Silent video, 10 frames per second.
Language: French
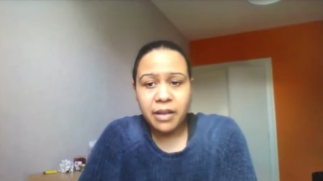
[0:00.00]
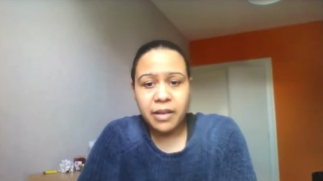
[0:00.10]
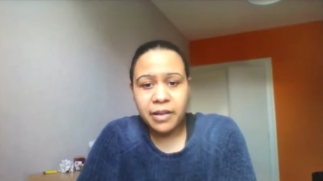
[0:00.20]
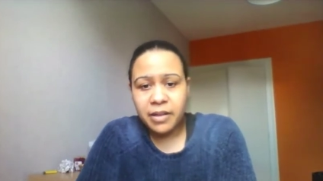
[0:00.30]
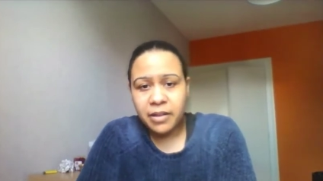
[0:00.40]
Je
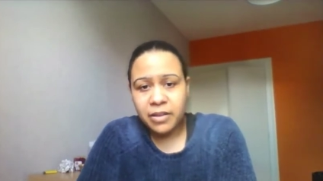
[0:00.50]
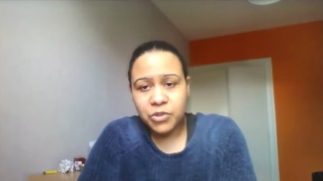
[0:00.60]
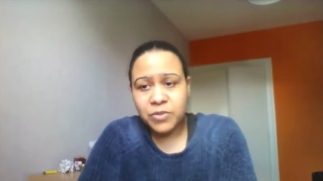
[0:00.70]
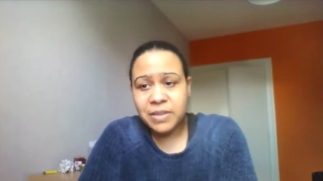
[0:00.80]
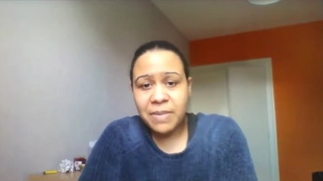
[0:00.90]
euh,
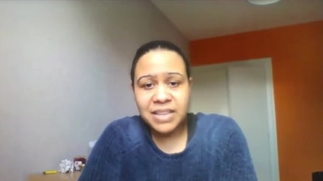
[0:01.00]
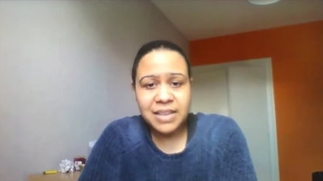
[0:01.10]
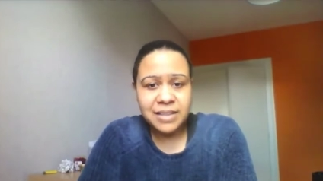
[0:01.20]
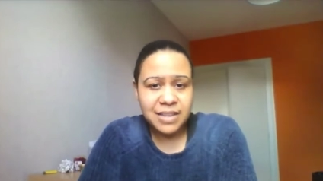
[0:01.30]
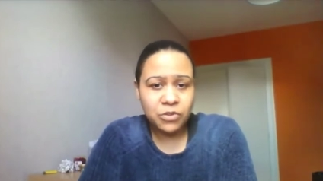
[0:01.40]
je sais pas
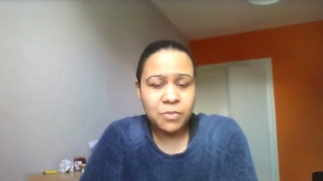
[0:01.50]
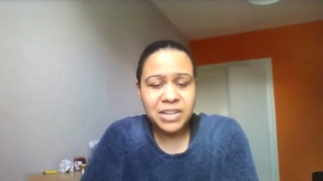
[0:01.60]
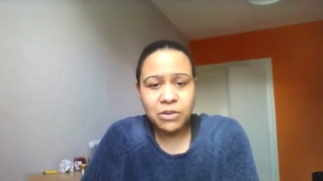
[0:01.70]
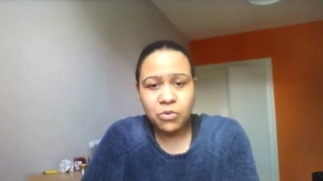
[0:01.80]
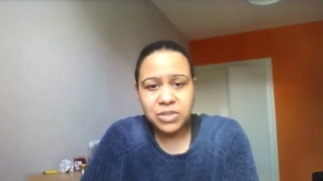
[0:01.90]
exactement
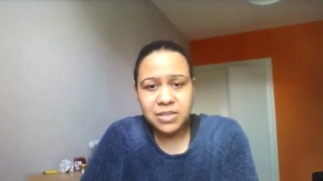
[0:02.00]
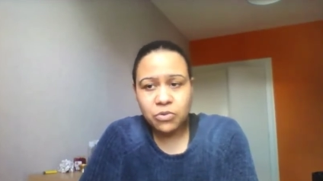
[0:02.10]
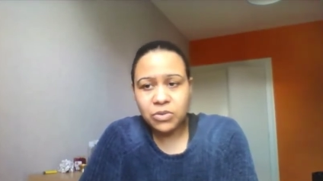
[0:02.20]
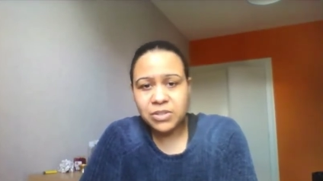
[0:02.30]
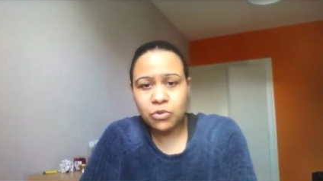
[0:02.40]
les
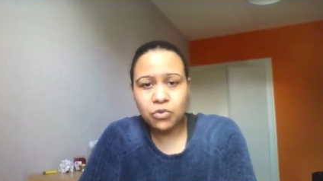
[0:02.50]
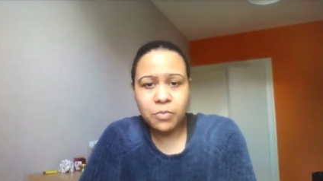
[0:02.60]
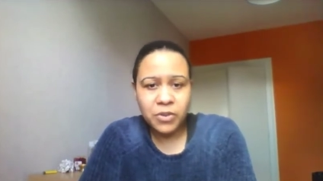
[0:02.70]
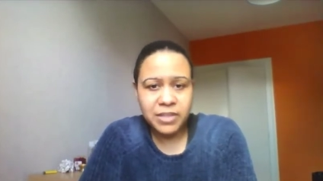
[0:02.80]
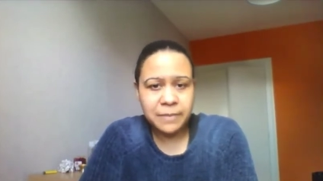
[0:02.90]
conditions qui sont
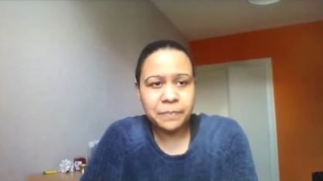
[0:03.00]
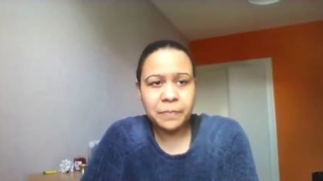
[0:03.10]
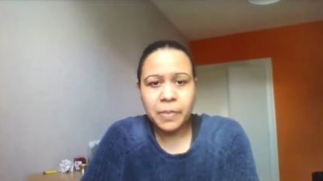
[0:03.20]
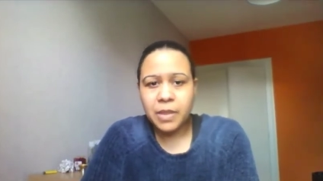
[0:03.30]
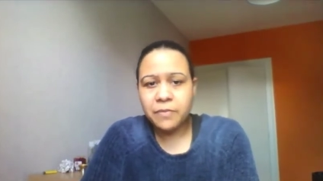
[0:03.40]
demandées.
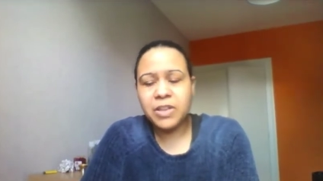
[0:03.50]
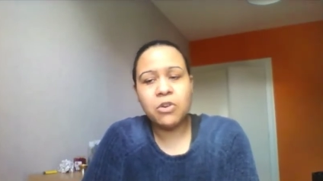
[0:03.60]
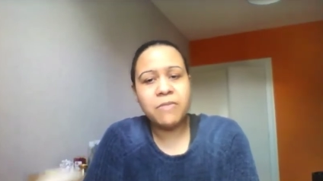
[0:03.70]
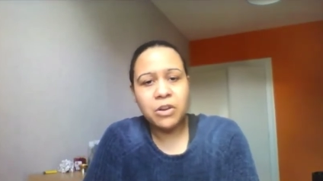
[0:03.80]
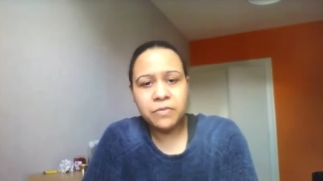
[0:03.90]
Enfin,
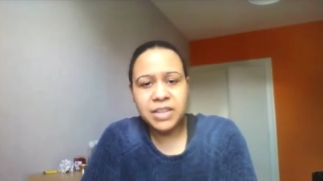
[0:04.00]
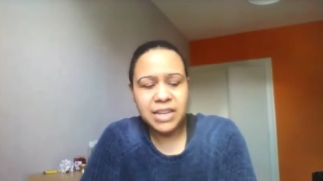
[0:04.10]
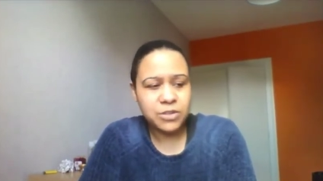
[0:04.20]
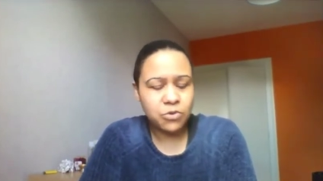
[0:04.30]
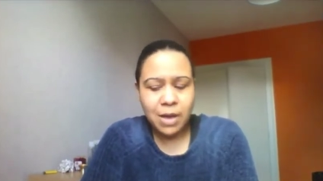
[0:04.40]
on va revenir
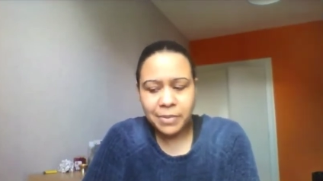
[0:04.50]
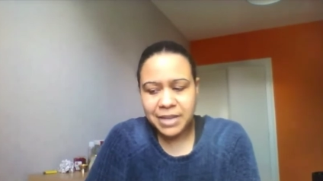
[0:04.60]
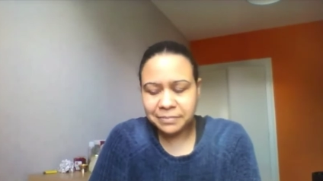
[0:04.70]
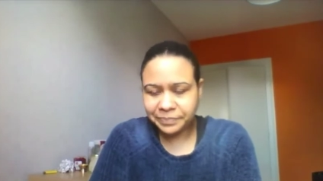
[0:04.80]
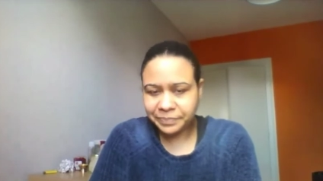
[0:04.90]
là-dessus après.